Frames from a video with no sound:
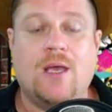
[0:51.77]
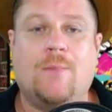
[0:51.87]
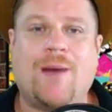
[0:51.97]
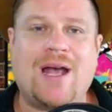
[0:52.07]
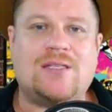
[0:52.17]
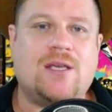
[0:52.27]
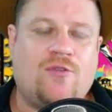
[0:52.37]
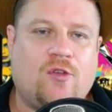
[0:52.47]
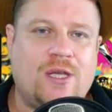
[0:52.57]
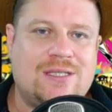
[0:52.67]
Mas a
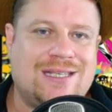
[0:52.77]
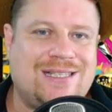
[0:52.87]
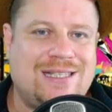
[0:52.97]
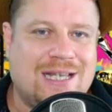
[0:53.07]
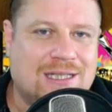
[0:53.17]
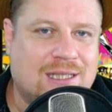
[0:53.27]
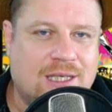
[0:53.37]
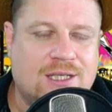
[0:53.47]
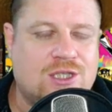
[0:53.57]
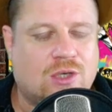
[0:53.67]
influência
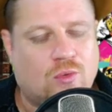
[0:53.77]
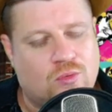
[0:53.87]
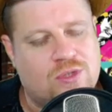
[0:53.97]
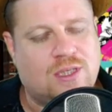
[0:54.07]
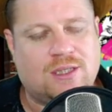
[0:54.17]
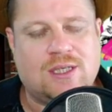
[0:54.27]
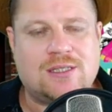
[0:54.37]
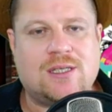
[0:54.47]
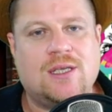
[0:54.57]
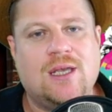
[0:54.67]
sertaneja, com
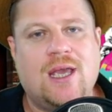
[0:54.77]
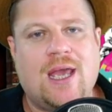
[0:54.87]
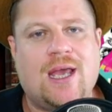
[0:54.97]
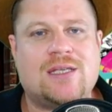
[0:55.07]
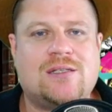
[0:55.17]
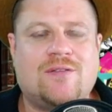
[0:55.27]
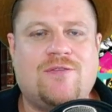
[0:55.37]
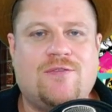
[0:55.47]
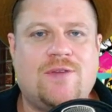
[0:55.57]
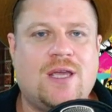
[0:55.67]
certeza, essa
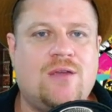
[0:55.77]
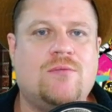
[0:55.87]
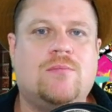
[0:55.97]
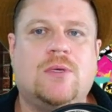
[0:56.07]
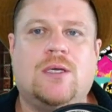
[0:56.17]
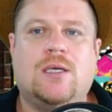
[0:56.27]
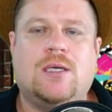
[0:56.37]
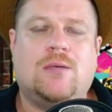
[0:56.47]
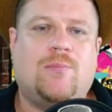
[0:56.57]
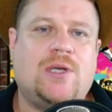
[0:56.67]
veio
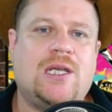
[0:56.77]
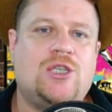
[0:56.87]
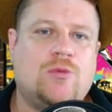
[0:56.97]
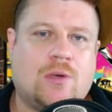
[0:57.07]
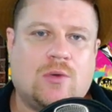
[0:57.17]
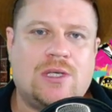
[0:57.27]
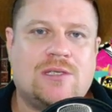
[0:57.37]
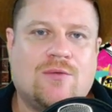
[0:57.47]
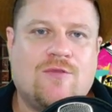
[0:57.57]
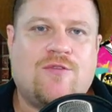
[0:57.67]
porque ele tinha uma
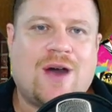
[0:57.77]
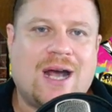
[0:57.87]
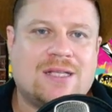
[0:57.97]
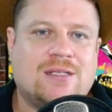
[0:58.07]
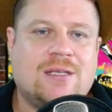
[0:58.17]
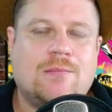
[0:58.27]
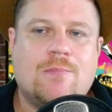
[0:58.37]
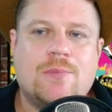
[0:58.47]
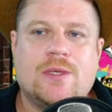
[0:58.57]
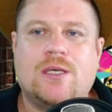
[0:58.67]
coleção vasta
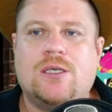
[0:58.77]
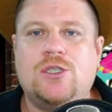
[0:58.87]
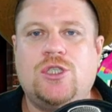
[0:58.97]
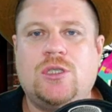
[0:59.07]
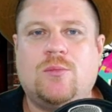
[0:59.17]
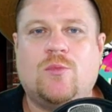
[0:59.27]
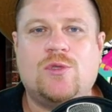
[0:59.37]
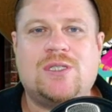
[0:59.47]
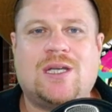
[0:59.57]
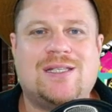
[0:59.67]
de
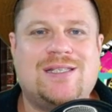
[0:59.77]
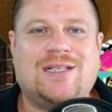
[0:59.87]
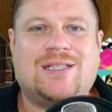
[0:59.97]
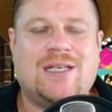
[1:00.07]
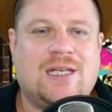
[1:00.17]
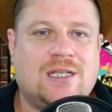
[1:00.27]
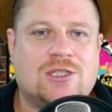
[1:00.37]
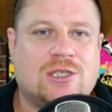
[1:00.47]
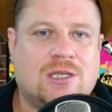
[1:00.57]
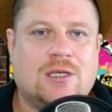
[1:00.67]
música
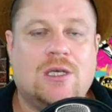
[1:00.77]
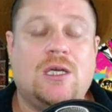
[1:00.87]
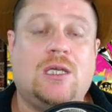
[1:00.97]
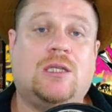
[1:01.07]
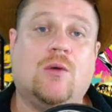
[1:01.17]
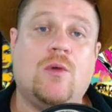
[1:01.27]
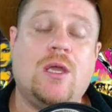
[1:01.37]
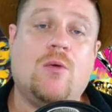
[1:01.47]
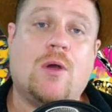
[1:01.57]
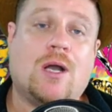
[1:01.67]
sertaneja, né? Então
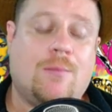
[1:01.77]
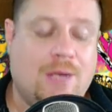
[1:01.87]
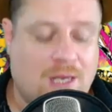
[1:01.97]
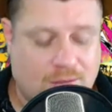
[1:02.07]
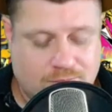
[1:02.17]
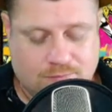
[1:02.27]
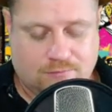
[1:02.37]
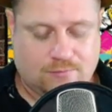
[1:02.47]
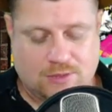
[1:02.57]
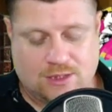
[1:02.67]
eu acabei
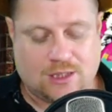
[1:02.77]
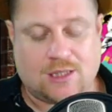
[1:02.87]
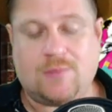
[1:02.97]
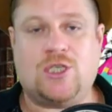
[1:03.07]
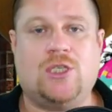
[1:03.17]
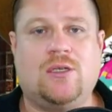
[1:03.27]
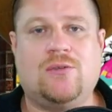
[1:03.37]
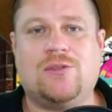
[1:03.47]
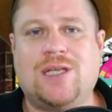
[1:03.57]
dando aquela mexida nos